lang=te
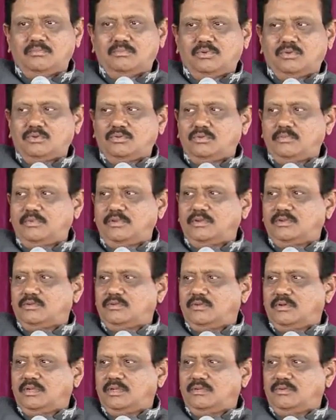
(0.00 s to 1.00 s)
బొట్టు
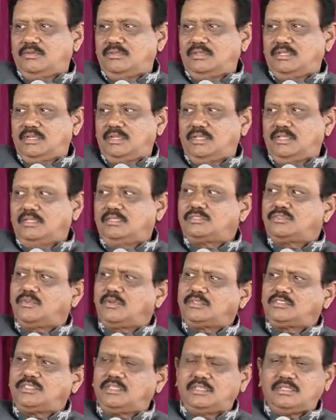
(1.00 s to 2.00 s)
పెట్టుకోవాలని వద్దనేది
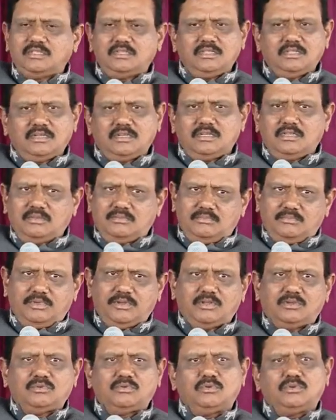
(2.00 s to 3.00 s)
స్వచ్ఛంద నిర్ణయం
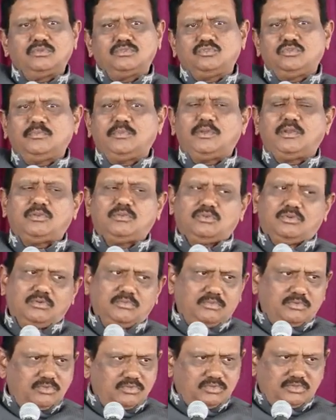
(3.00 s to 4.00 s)
పెట్టుకోవచ్చు
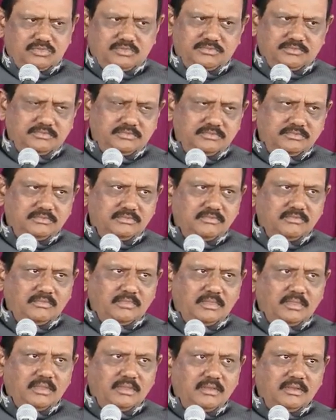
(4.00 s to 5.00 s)
పెట్టుకోకపోవచ్చు
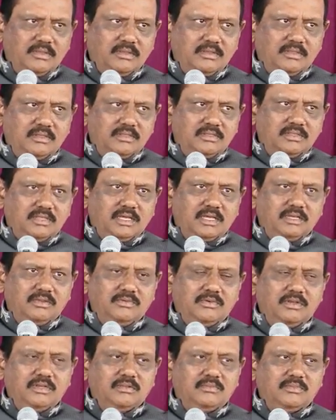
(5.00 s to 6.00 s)

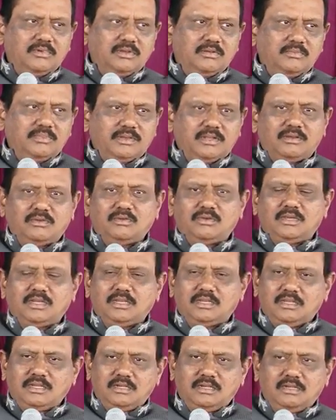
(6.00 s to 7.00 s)
దానివల్ల మనం
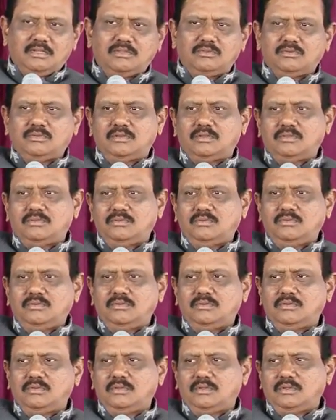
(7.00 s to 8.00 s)
పరలోకానికి వెళ్ళేది ఉండదు
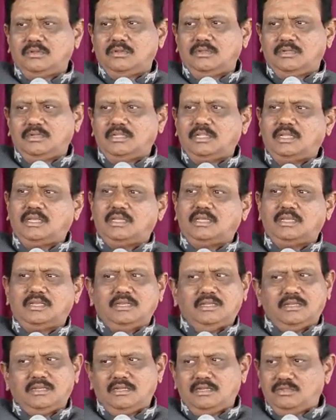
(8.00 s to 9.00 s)

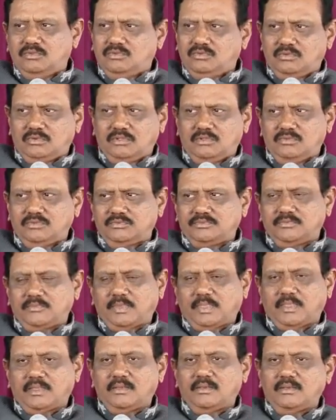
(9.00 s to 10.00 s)
నరకానికి వెళ్ళేది ఉండదు
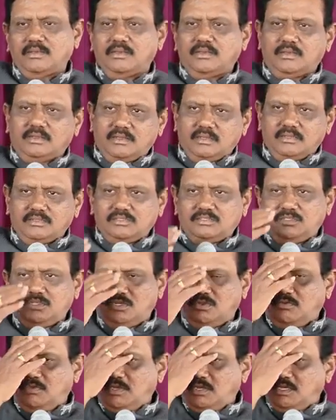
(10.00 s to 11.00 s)

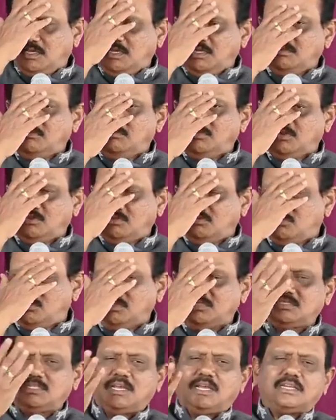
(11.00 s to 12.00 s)
శిల్వాకారం
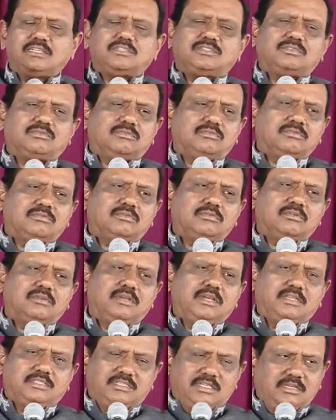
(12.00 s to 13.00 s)
పెట్టుకుంటే సాక్ష్యం
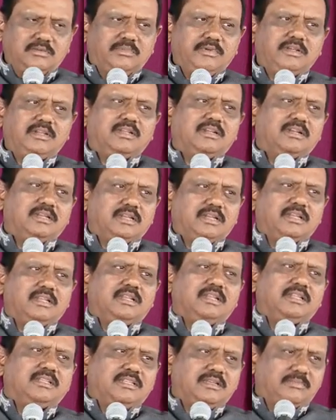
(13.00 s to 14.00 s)
ఏసై రా
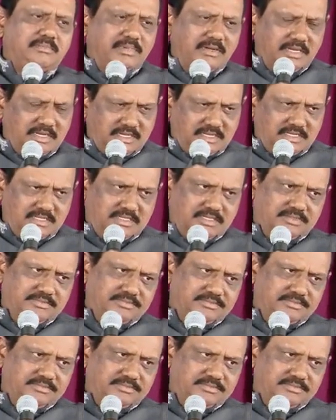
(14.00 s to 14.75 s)
నేనని చెప్పడానికి